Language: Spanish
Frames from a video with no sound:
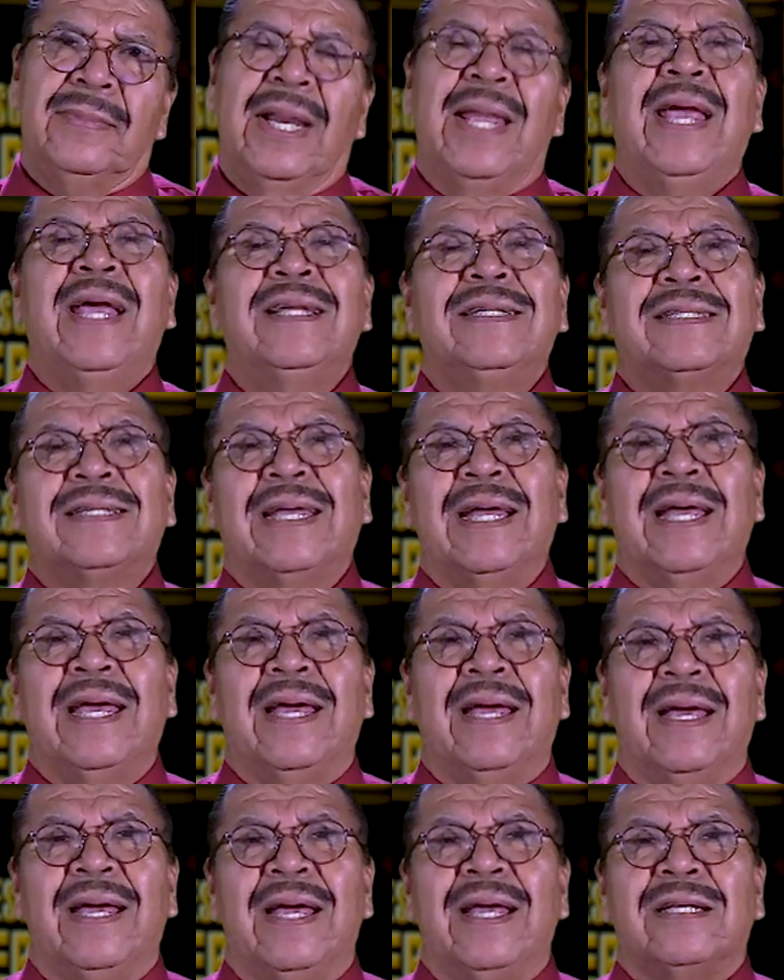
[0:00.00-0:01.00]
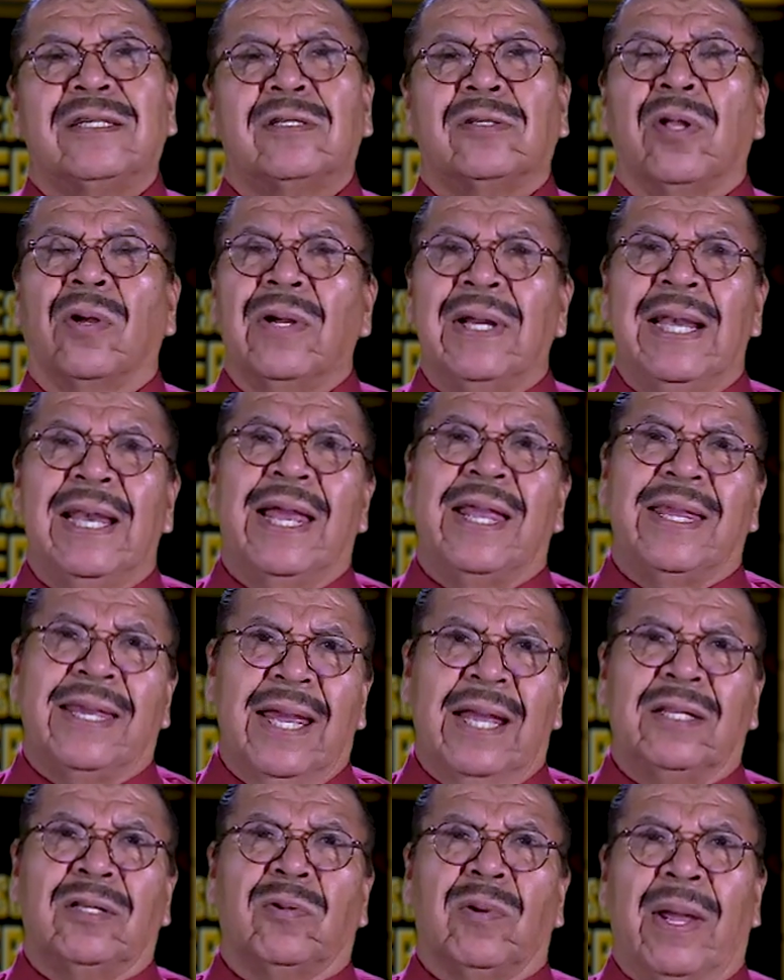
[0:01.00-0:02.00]
es que estoy
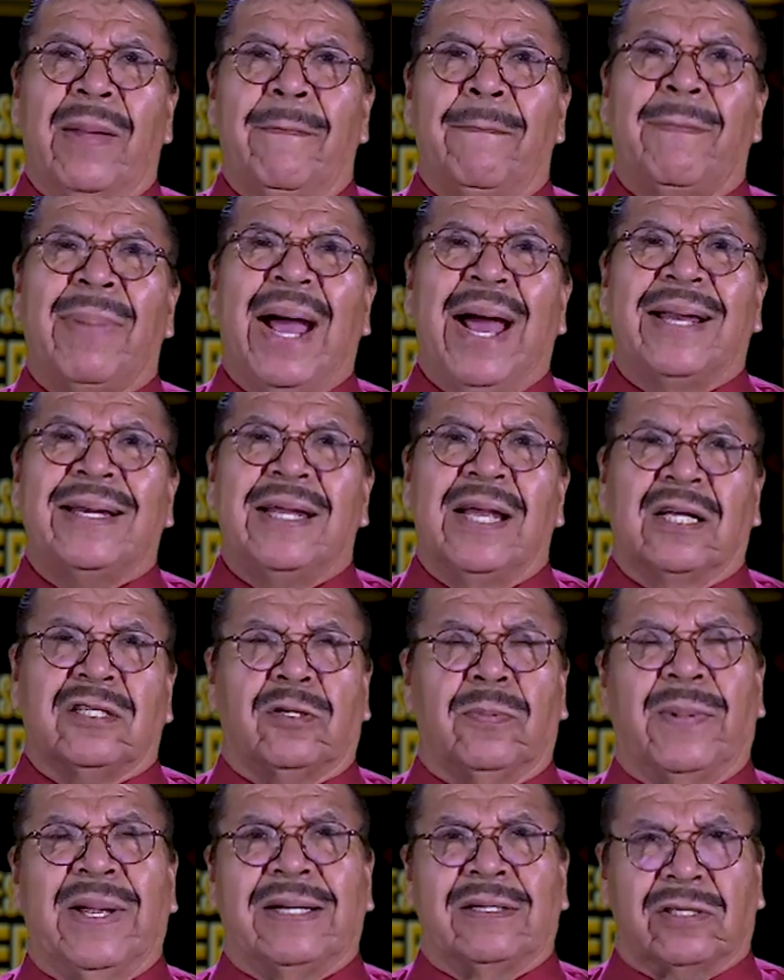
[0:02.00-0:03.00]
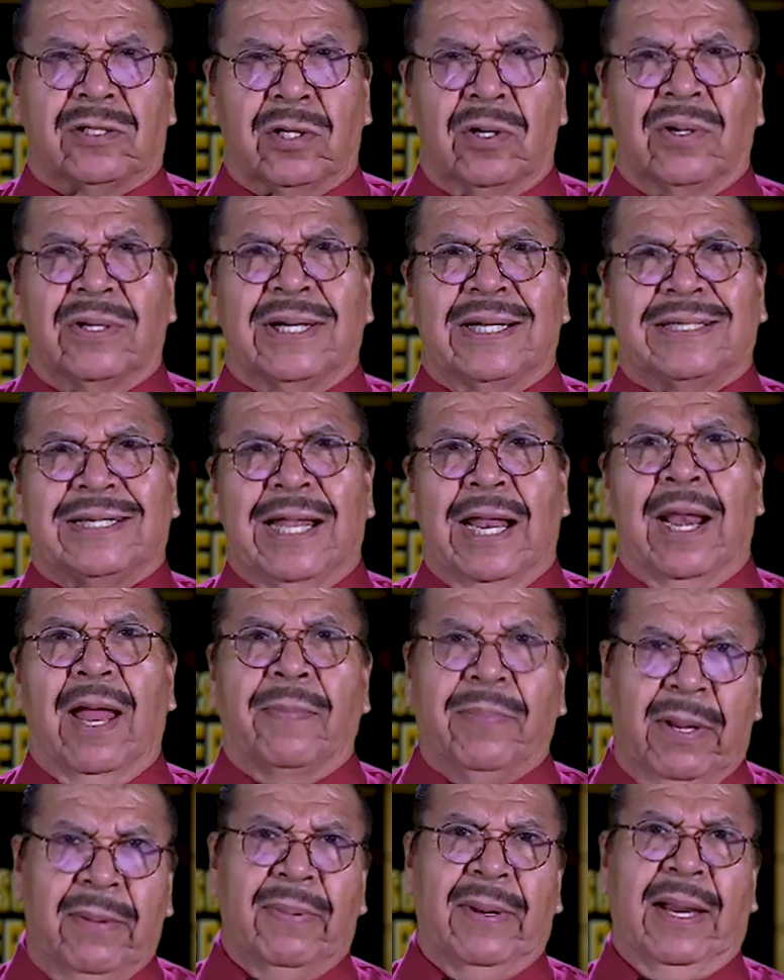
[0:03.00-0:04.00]
leyendo en varias versiones de la
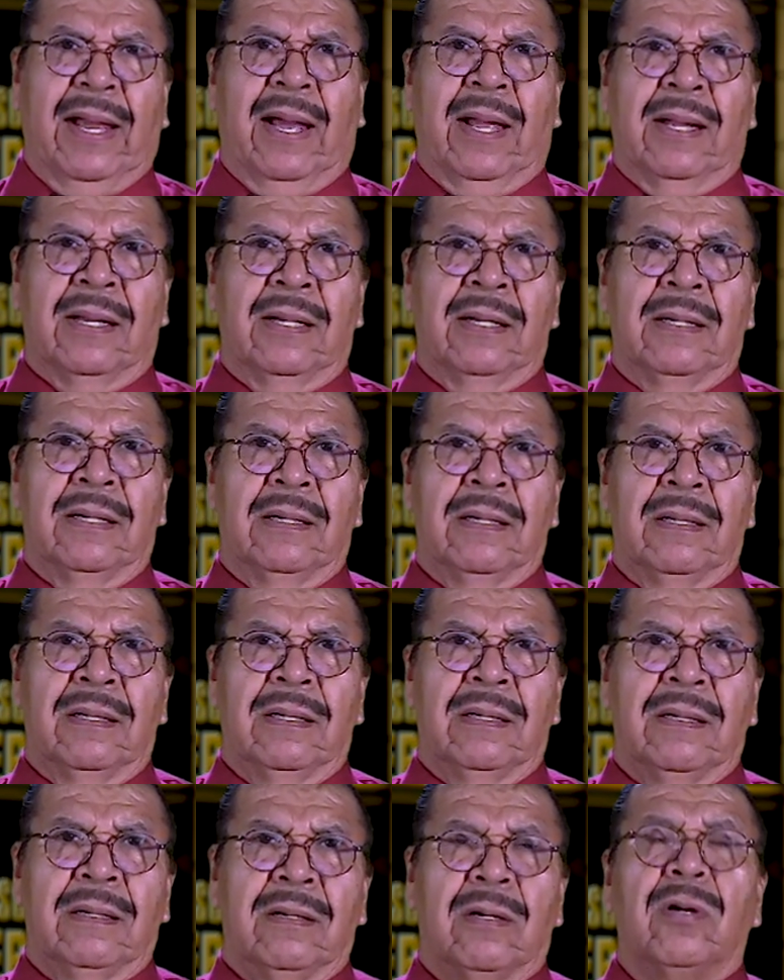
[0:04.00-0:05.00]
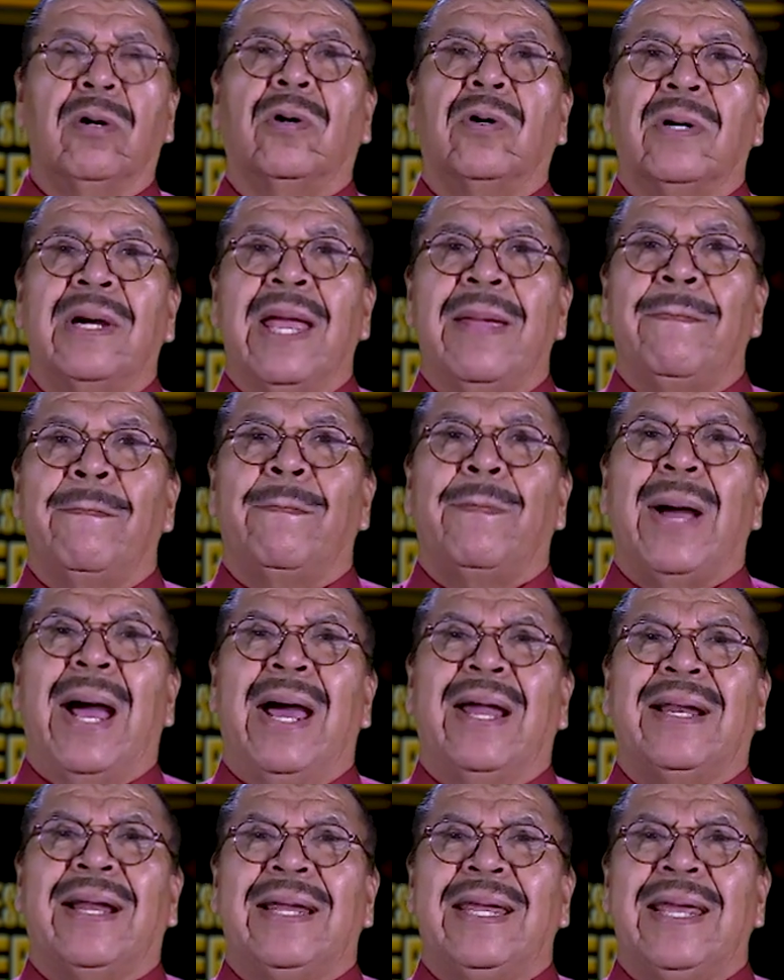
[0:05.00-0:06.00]
Biblia o en
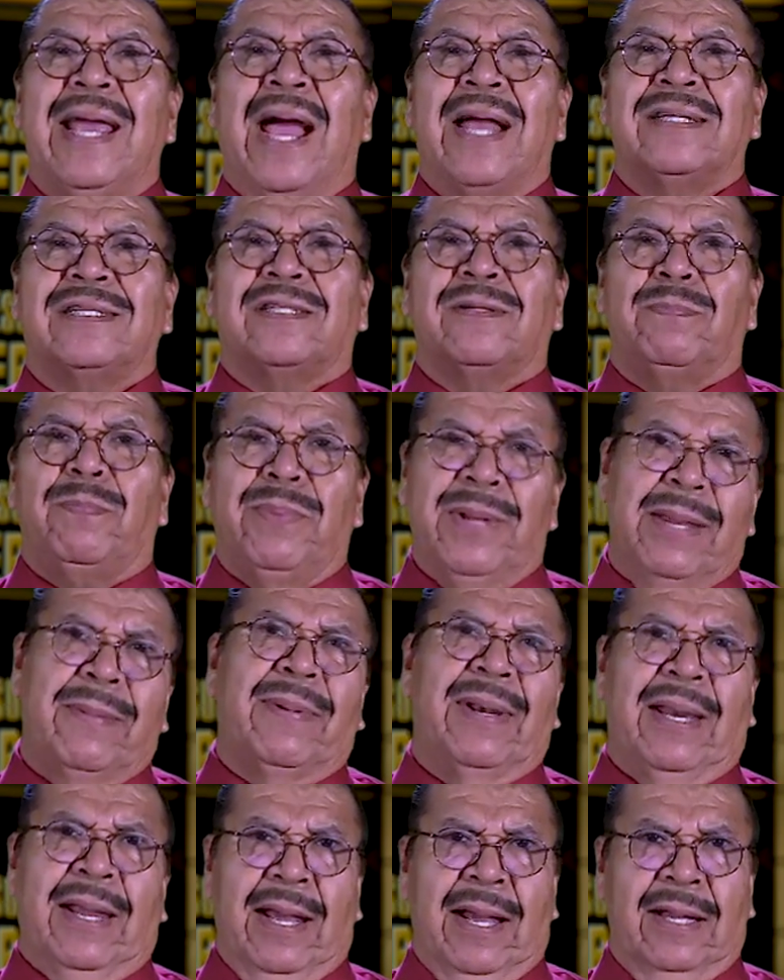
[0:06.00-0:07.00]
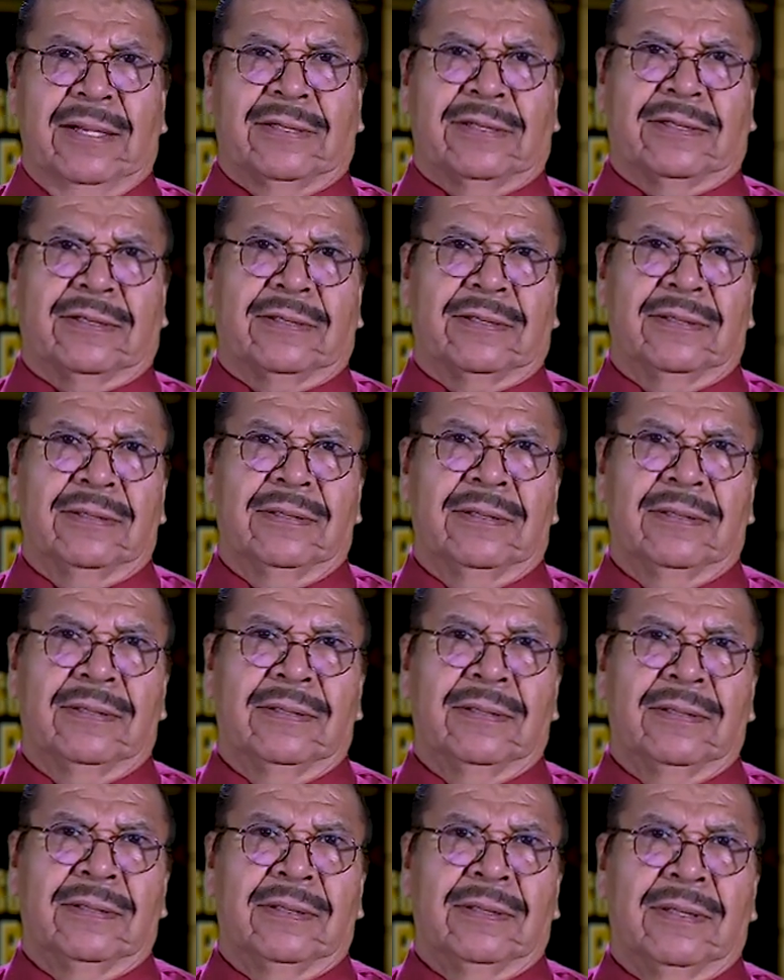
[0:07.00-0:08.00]
varias Biblias
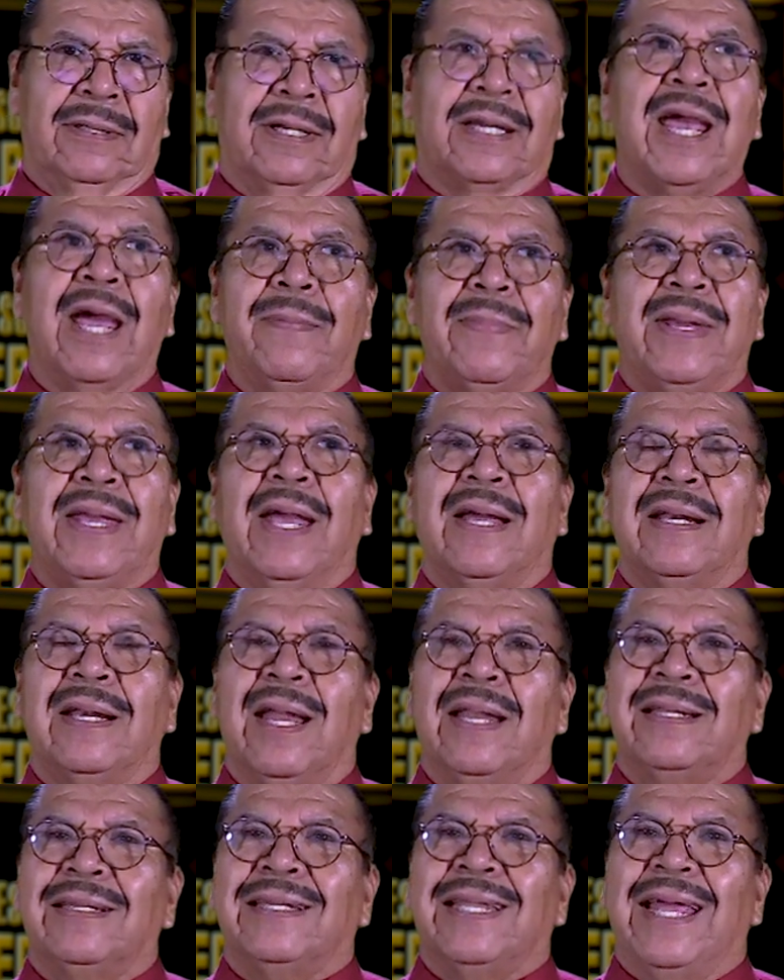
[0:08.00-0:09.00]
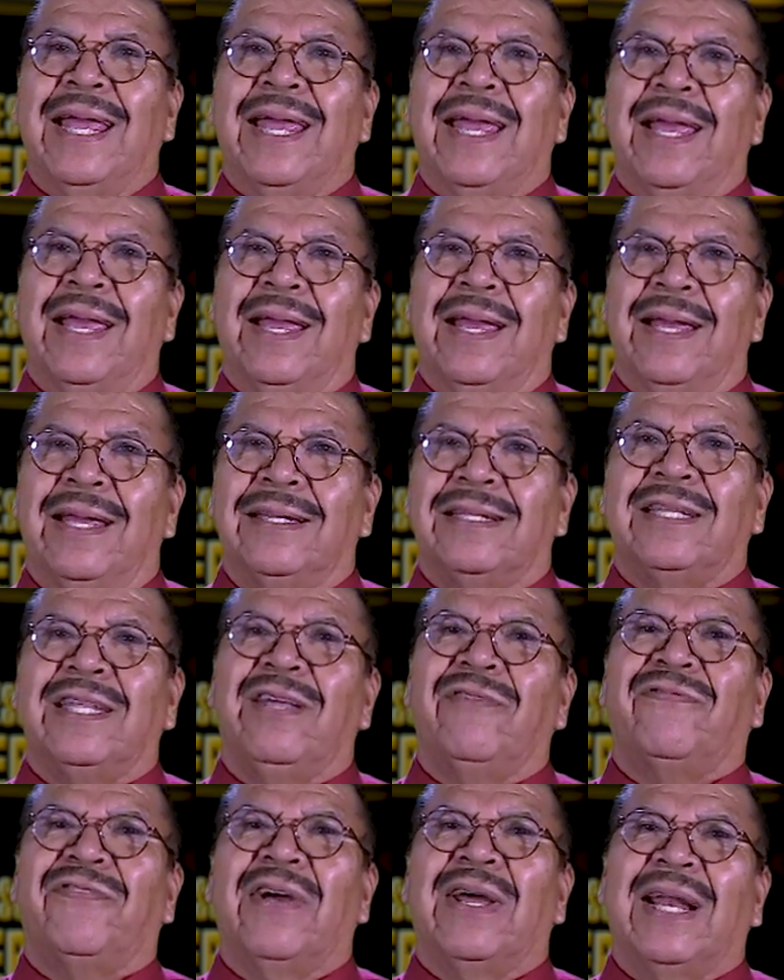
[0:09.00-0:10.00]
que vienen de
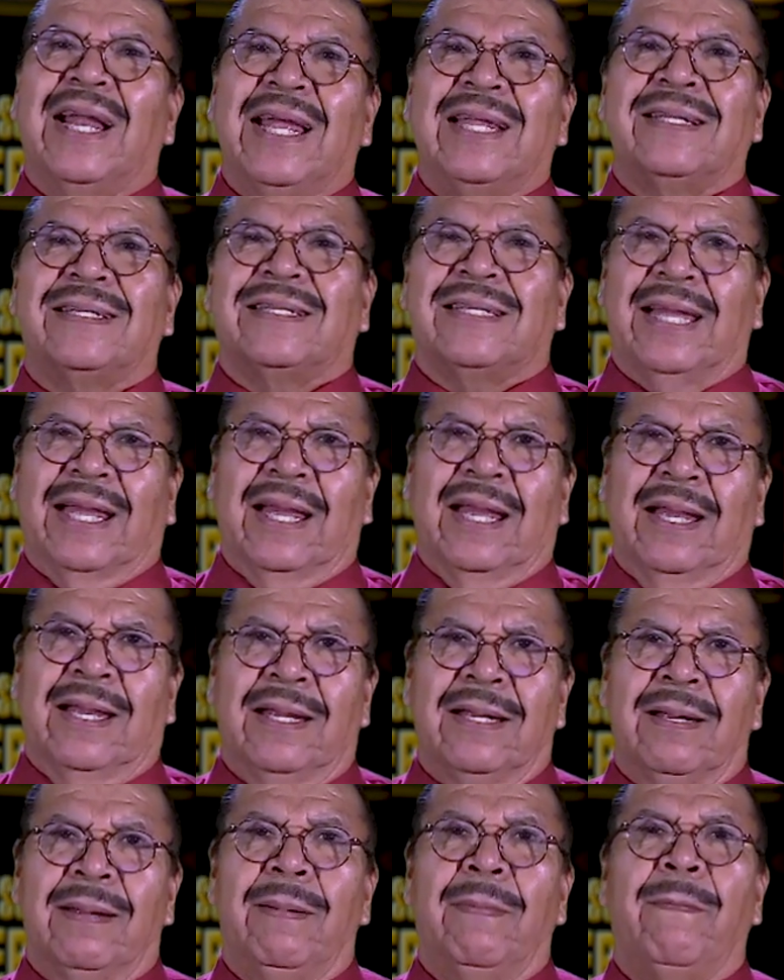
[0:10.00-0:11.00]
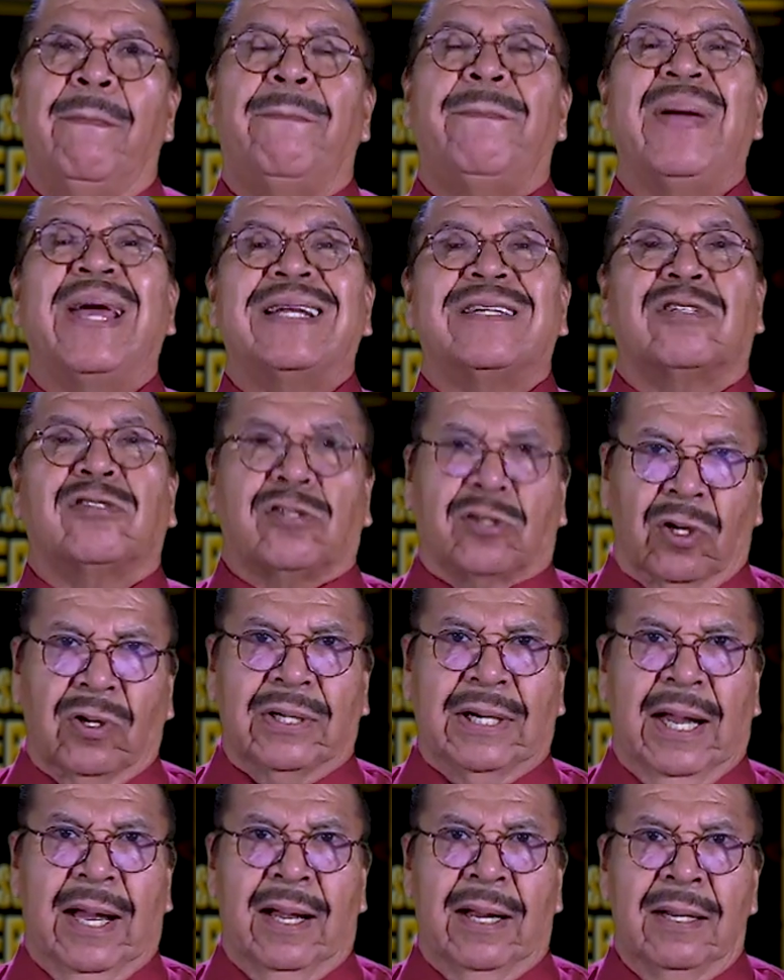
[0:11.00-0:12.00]
diferente
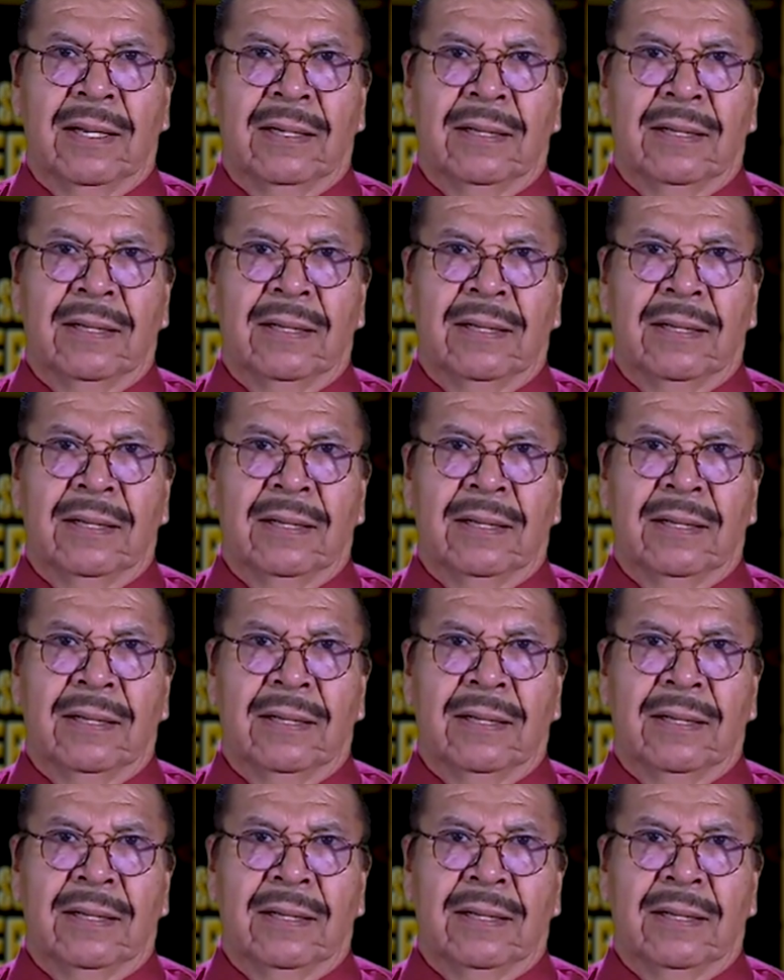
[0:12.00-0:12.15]
persona.